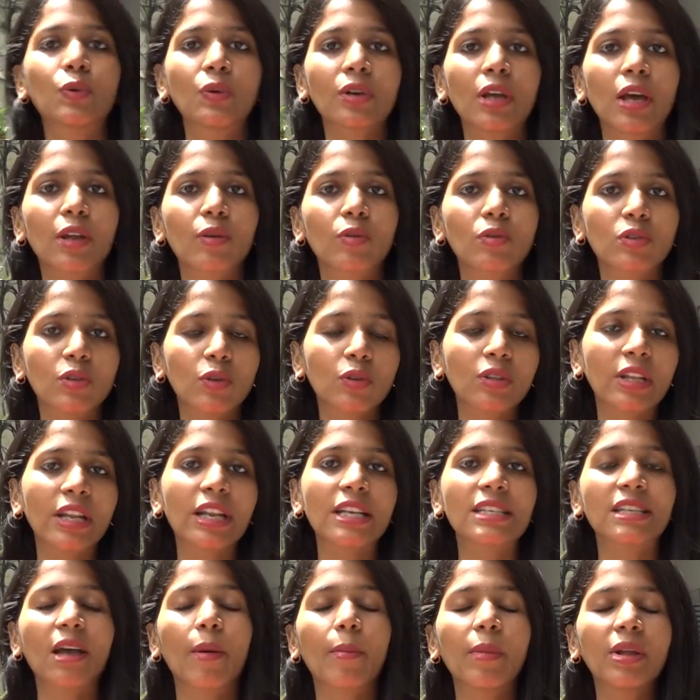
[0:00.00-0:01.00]
ఉంటారు సో
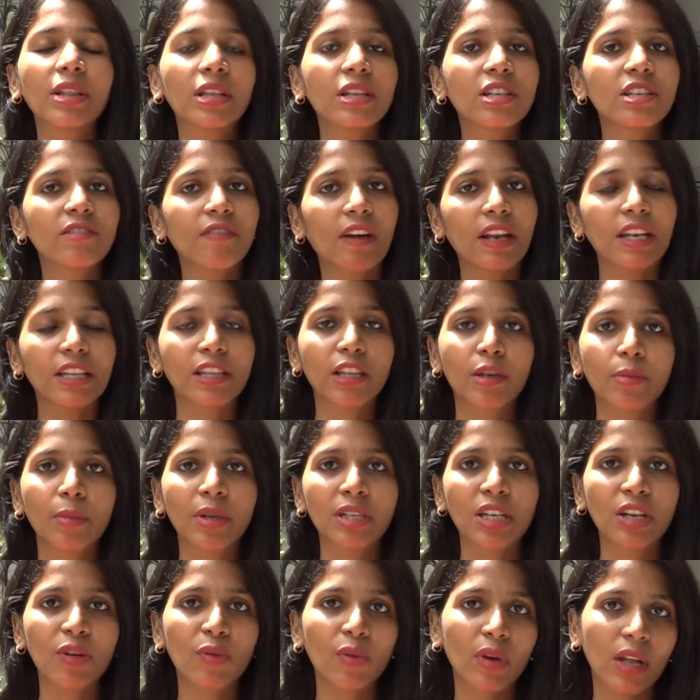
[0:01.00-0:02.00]
దీనికి సంబంధించి వాళ్ళిద్దరి
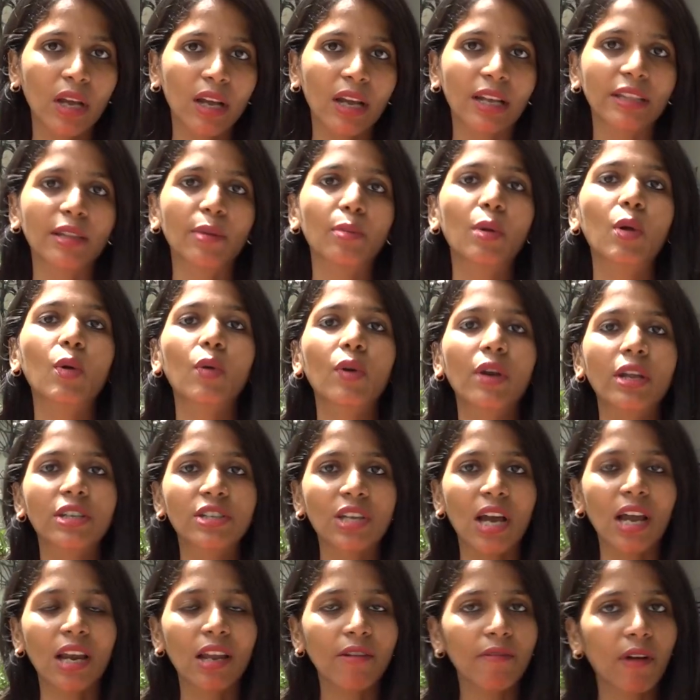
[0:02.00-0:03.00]
మధ్య కూడా గతంలో కూడా
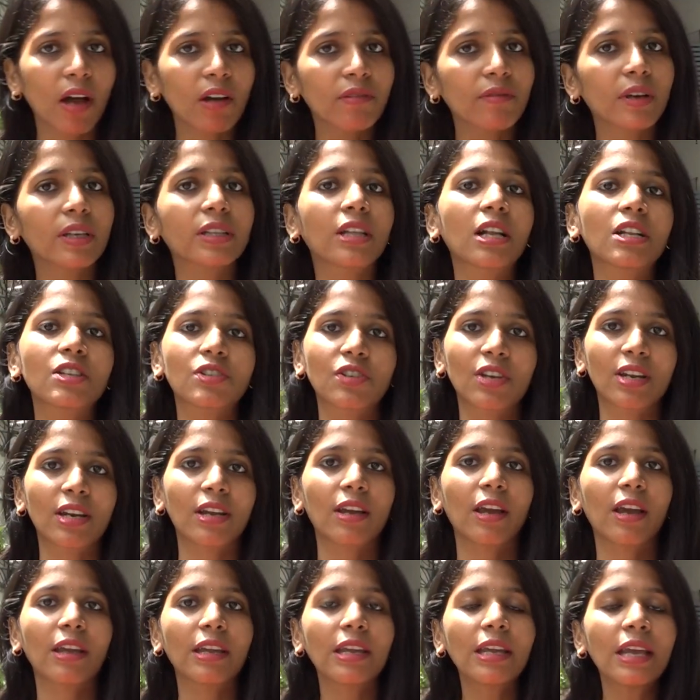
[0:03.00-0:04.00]
చాలా వాగ్వాదాలు
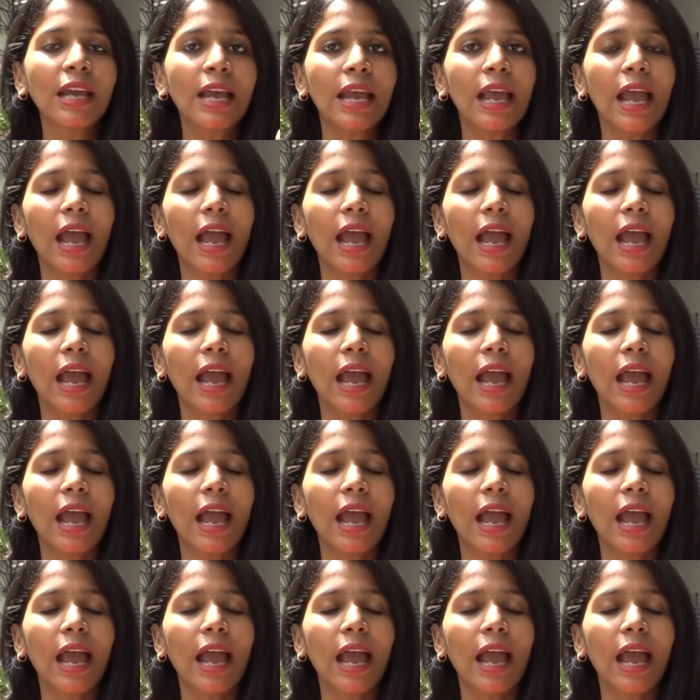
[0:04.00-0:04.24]
జరిగాయి